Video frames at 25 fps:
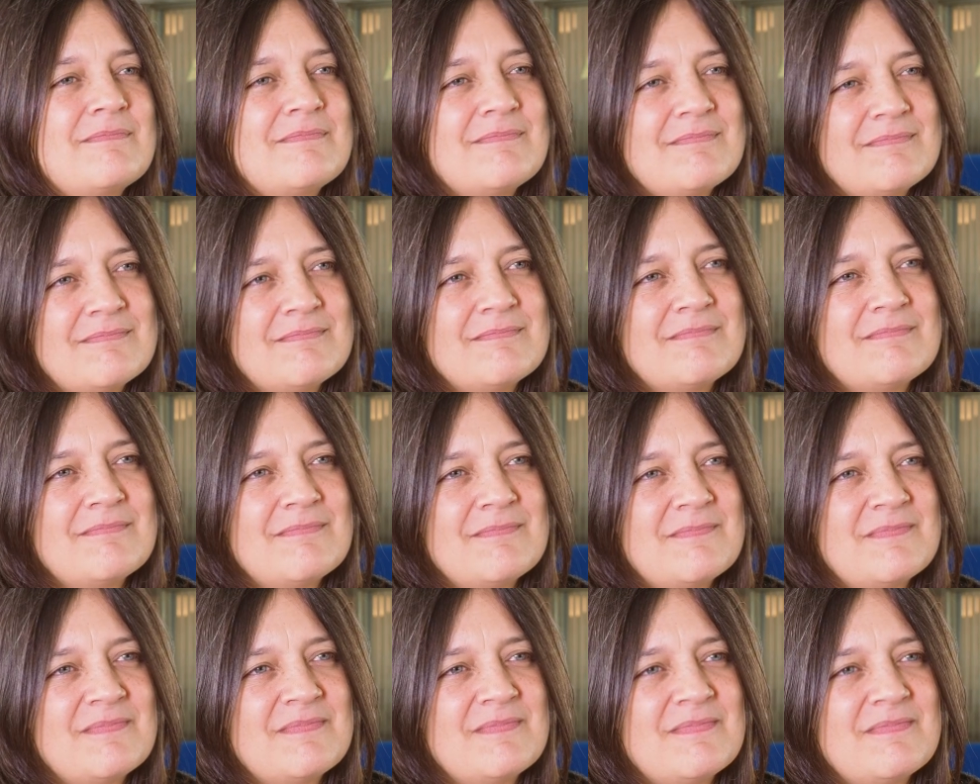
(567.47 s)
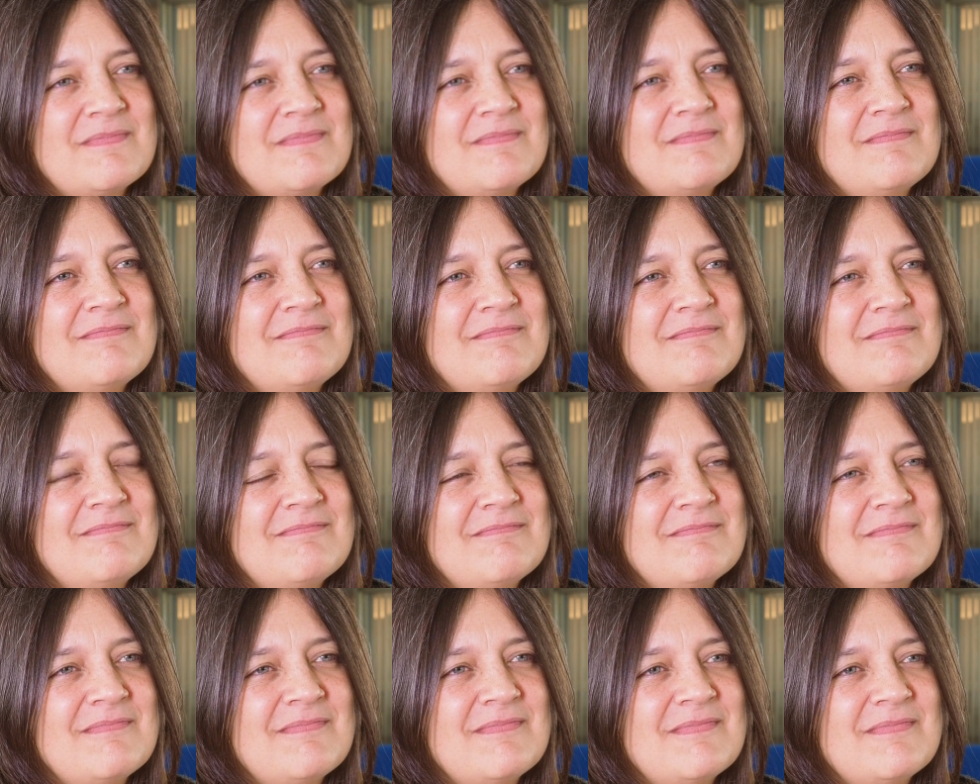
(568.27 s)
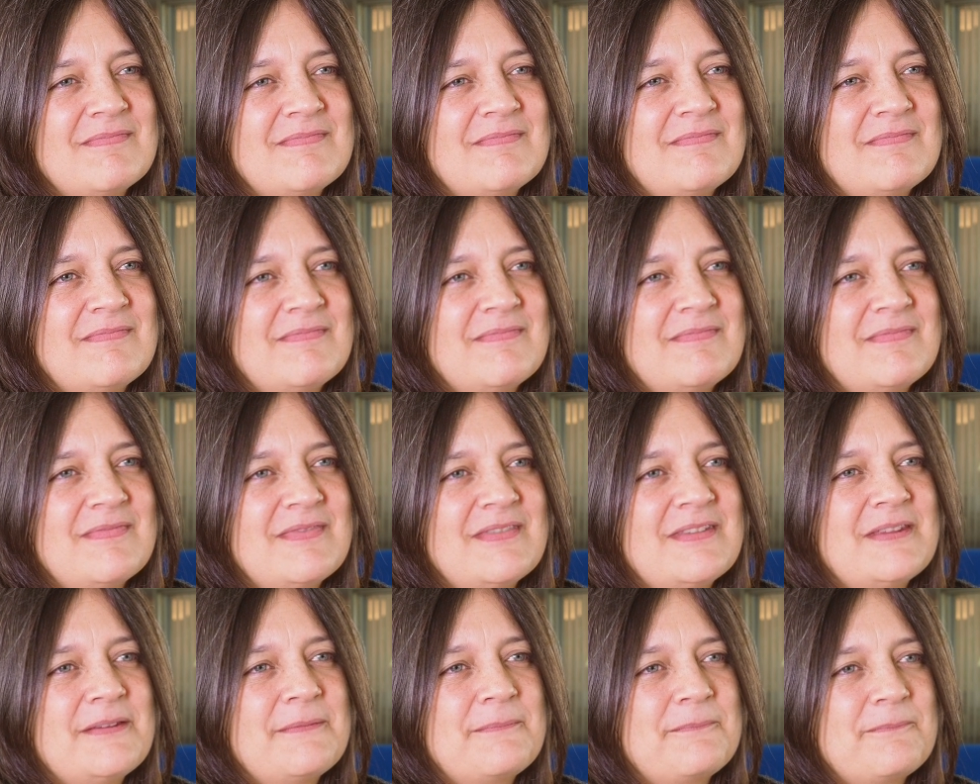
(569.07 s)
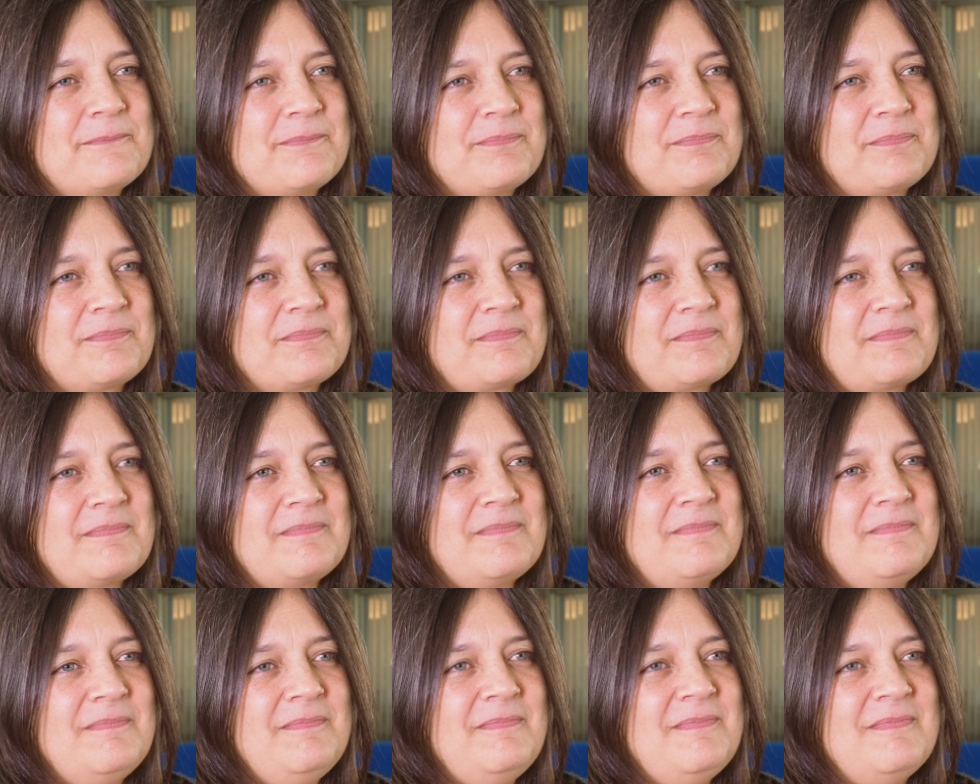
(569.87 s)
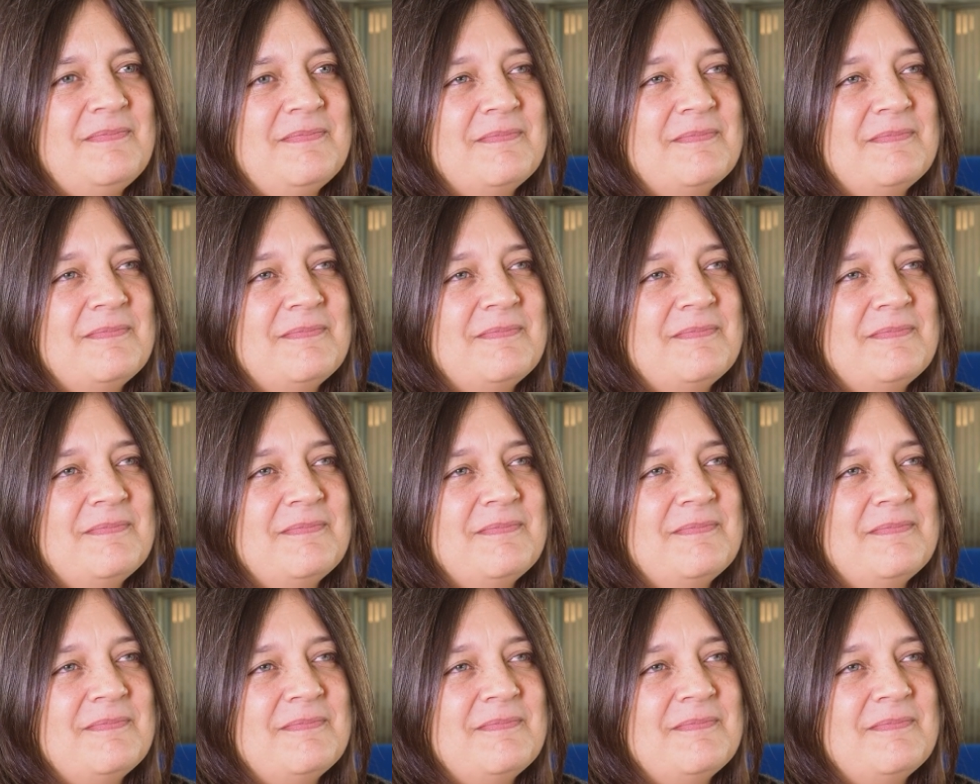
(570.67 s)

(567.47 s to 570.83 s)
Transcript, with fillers: Ähm, wie gehst du damit um? Wie, wie gehen die Menschen damit um, die da leben?